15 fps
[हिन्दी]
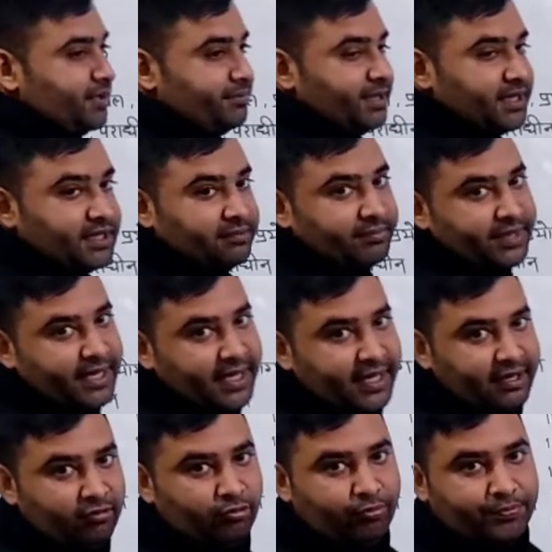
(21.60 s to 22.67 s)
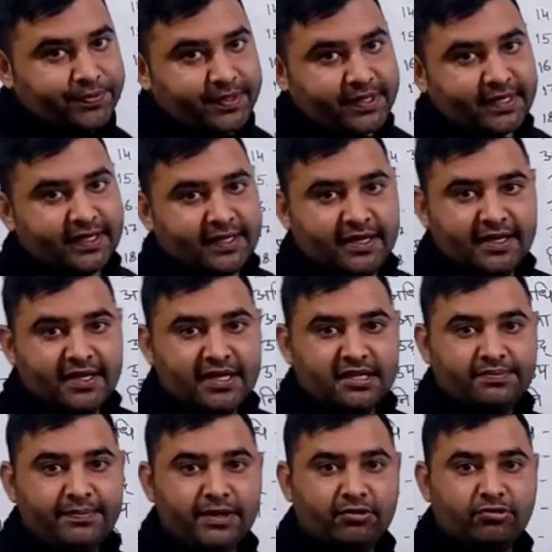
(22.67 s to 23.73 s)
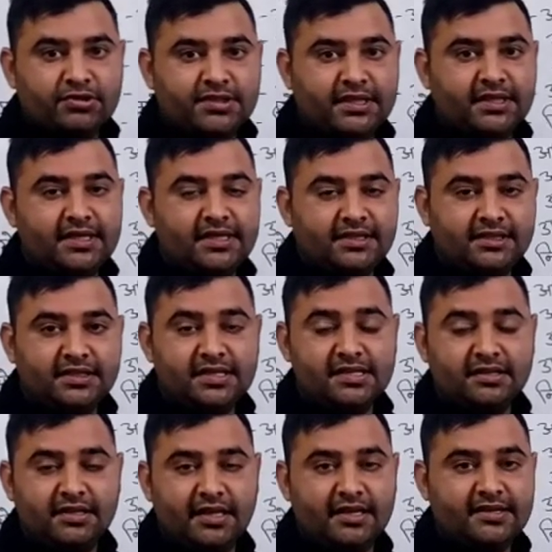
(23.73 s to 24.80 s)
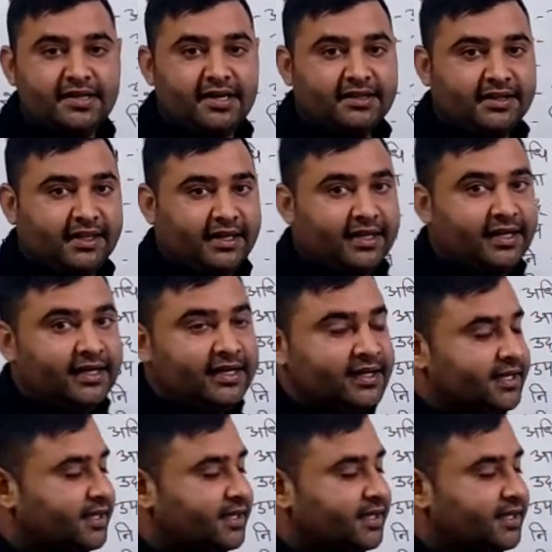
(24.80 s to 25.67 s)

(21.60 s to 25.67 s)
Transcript: से मिलकर बना है उपसर्ग इसमें क्वेश्चन किस किस तरह से आते हैं